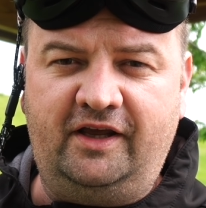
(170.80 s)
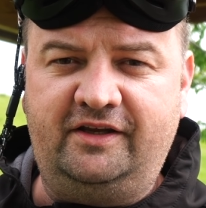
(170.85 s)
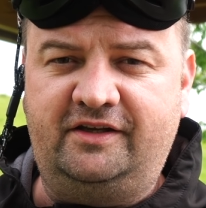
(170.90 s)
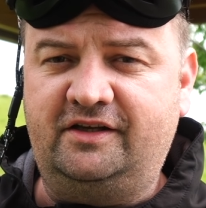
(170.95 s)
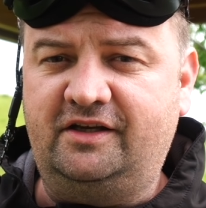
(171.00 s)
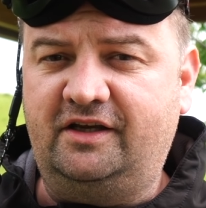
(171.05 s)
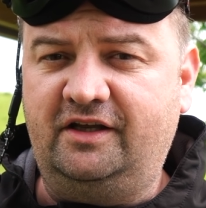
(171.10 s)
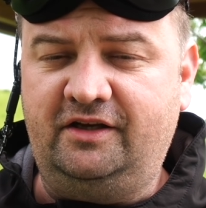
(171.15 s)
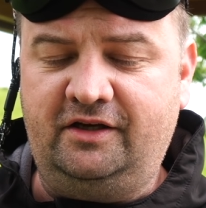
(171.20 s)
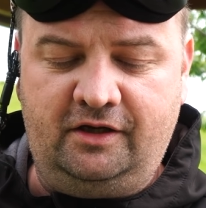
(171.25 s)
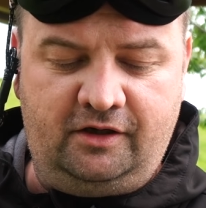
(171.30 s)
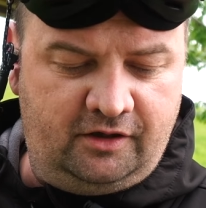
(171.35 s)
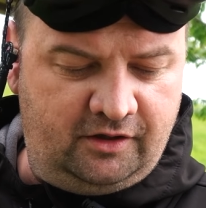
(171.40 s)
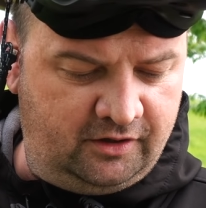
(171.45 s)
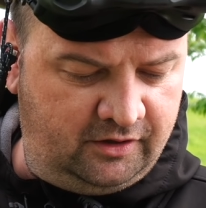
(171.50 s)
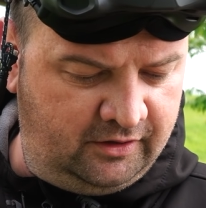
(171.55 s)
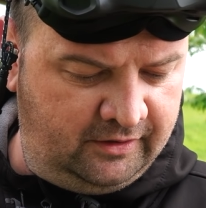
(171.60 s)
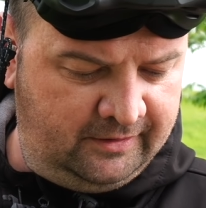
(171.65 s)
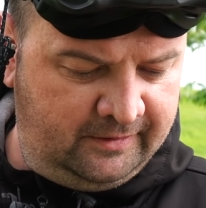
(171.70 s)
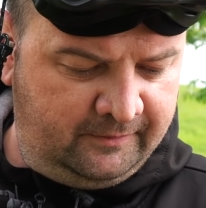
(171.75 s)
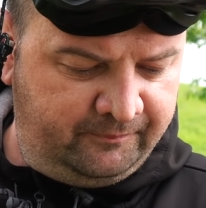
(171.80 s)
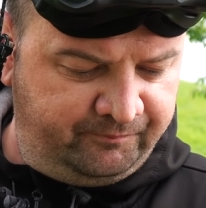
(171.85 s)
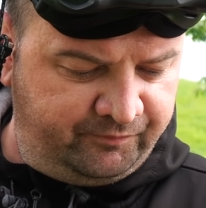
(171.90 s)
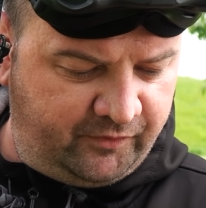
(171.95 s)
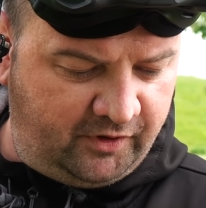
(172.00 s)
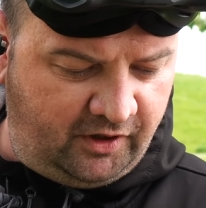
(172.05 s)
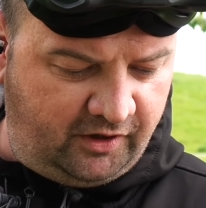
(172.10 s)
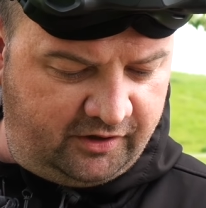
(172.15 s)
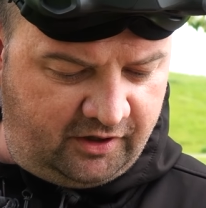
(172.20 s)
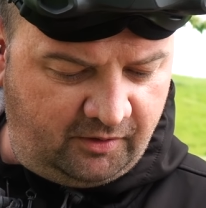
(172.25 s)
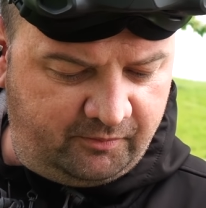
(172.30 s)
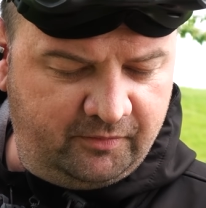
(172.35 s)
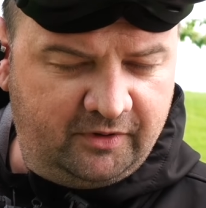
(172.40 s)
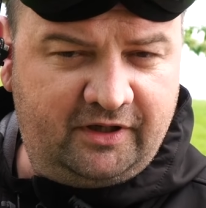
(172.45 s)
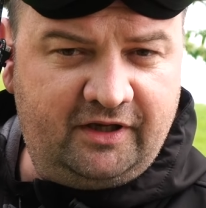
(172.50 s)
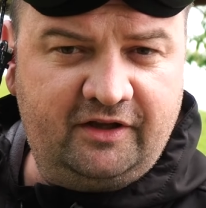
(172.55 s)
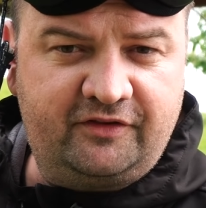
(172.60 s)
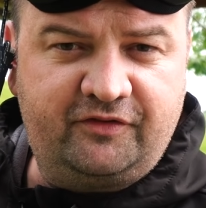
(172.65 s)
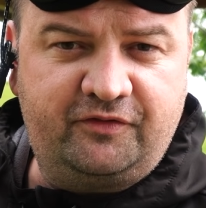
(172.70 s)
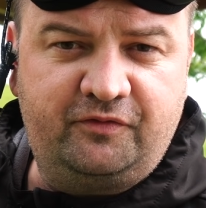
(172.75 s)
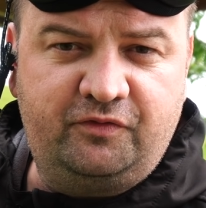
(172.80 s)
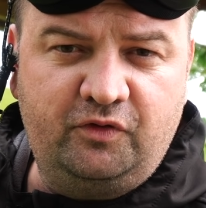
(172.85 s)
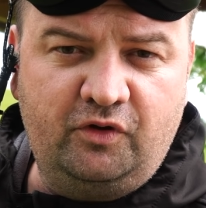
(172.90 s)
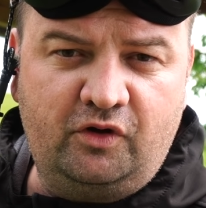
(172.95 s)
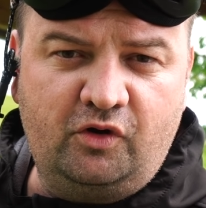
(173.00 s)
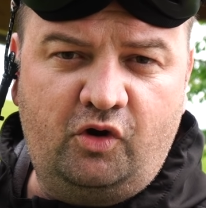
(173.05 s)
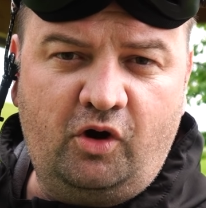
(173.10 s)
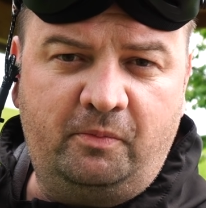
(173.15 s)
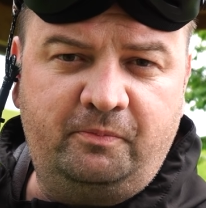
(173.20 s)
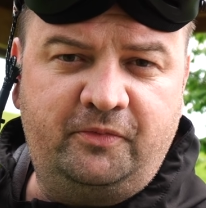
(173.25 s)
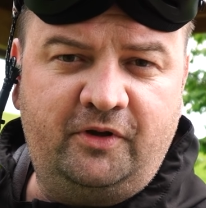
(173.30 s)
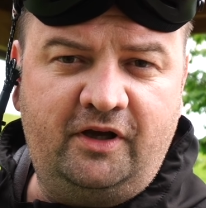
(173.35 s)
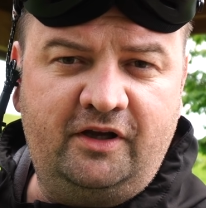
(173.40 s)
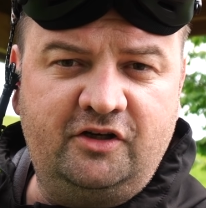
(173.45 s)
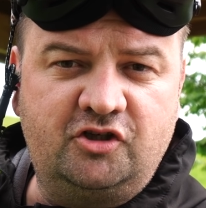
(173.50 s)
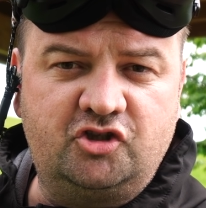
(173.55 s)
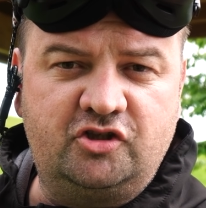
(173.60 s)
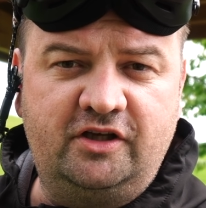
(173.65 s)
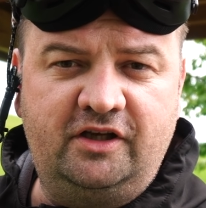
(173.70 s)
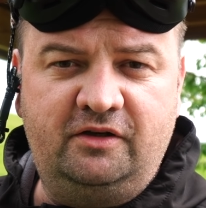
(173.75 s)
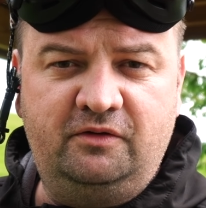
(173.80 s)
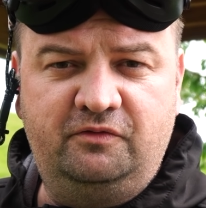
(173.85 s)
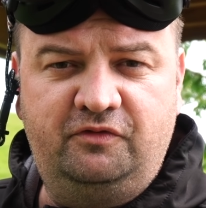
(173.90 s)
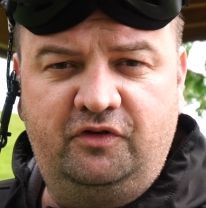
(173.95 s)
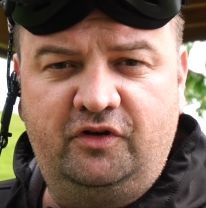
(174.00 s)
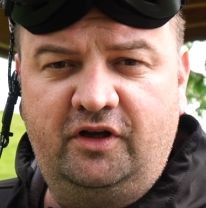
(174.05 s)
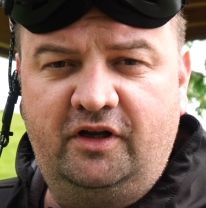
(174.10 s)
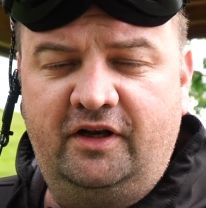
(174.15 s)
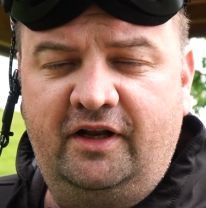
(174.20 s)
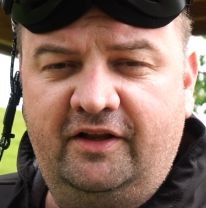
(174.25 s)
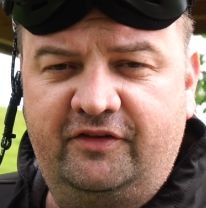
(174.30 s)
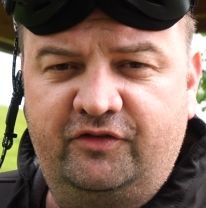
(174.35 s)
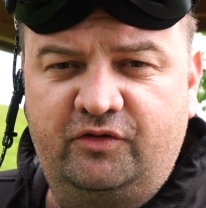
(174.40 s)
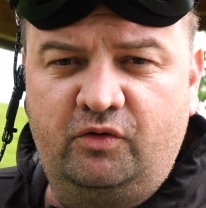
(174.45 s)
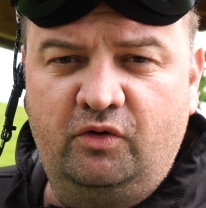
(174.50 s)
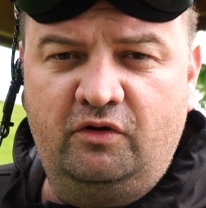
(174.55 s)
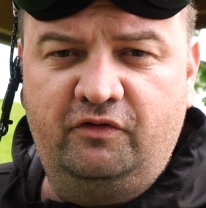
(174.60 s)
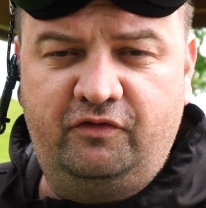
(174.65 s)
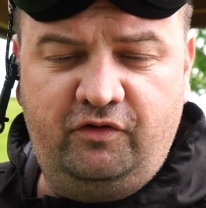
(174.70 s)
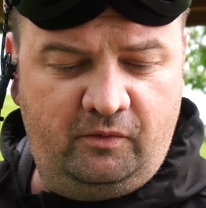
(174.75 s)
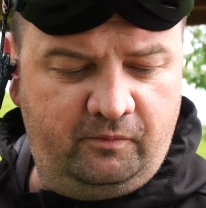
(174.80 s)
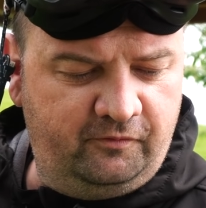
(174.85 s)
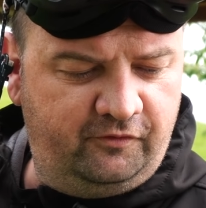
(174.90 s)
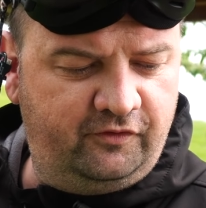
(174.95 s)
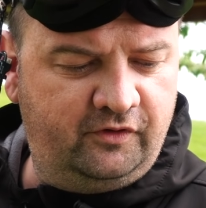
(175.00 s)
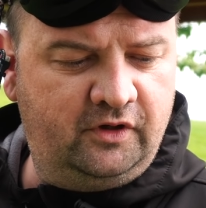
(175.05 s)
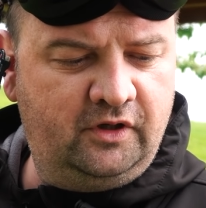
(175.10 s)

echt genial. Ja, ich habe mich jetzt für einen Copter entschieden, für den Netschool 5.